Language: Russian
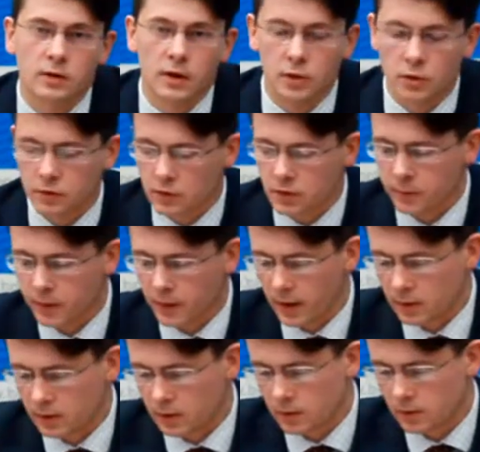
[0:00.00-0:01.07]
«Рогачевские
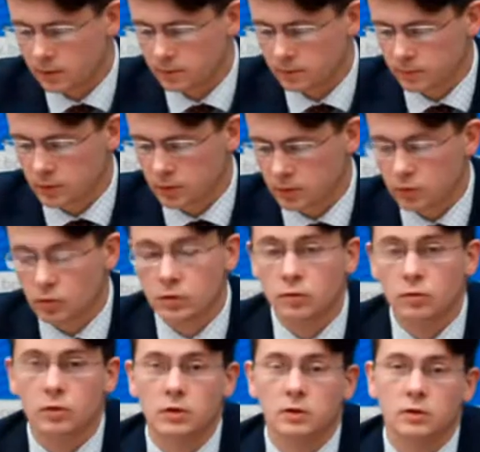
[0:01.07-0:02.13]
проекты», суть
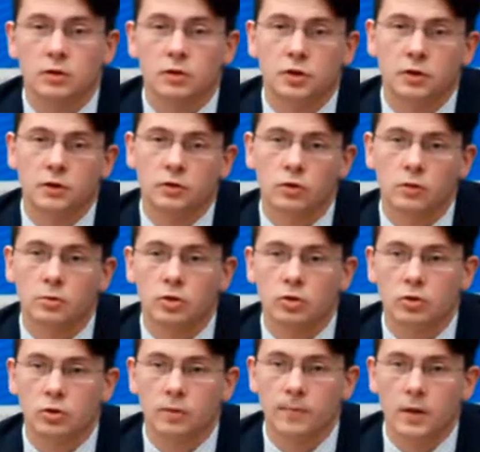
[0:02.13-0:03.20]
его заключалась в том,
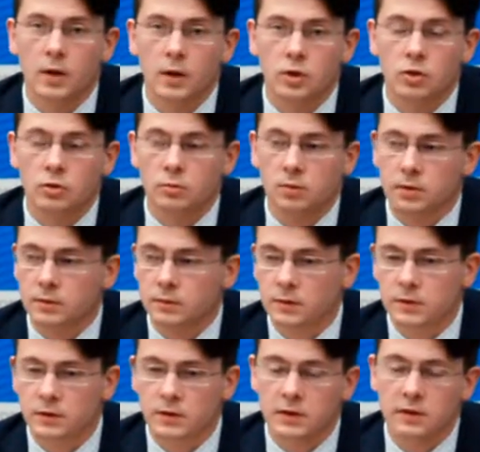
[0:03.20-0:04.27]
что, чтобы
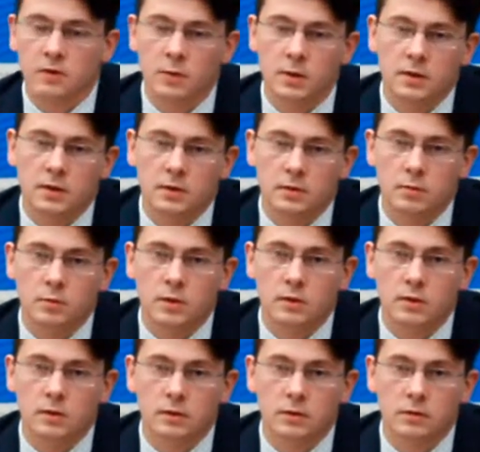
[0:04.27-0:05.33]
свести вместе
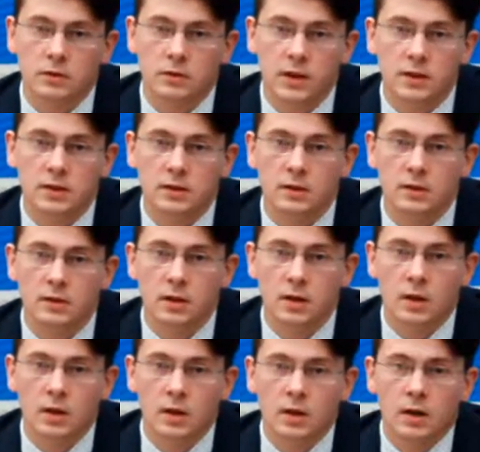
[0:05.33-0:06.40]
мест э, власти,
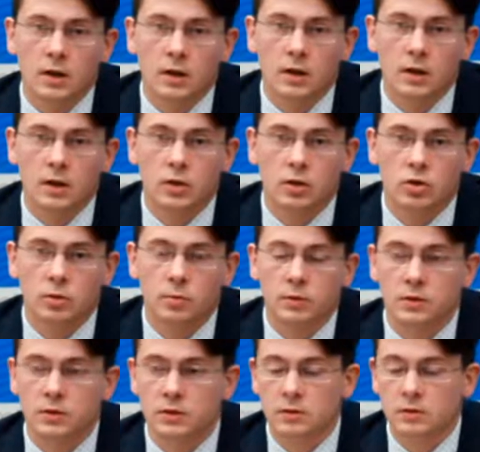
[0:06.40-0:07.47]
и
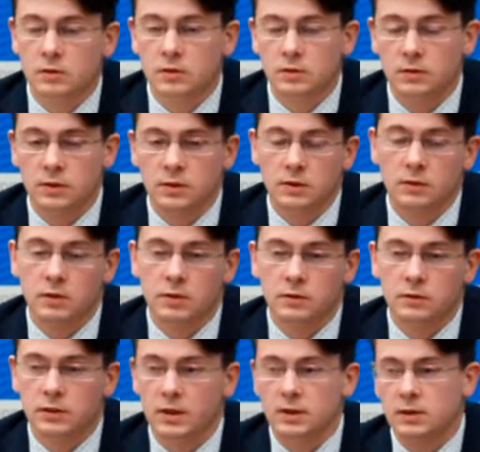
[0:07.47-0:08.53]
чтобы свести эти
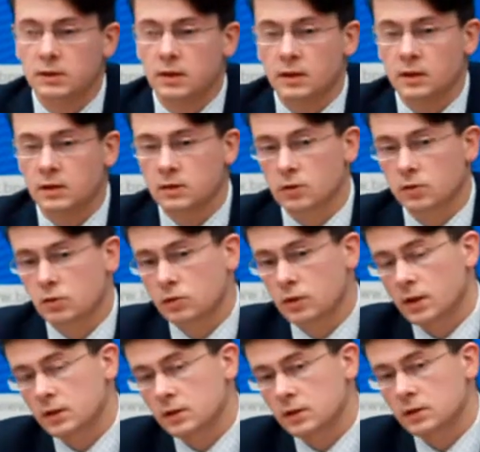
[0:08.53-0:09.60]
власти и
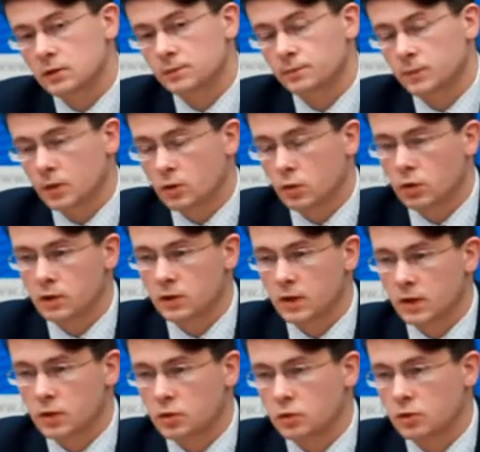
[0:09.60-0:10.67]
архитектура отдел города
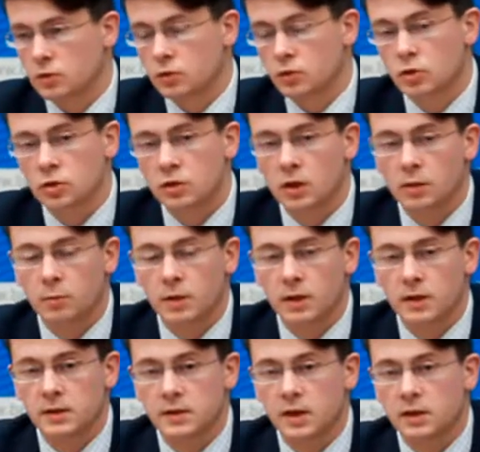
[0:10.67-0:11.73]
Рогачева с художниками,
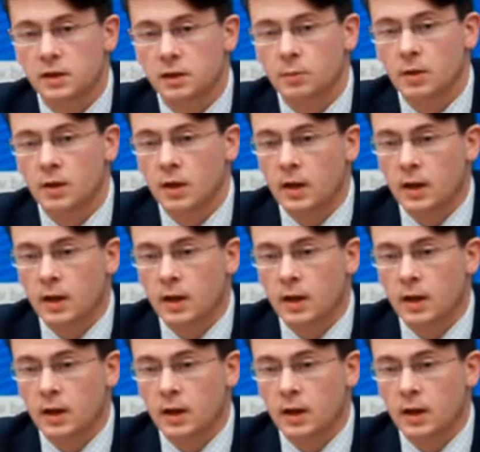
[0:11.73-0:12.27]
архитекторами,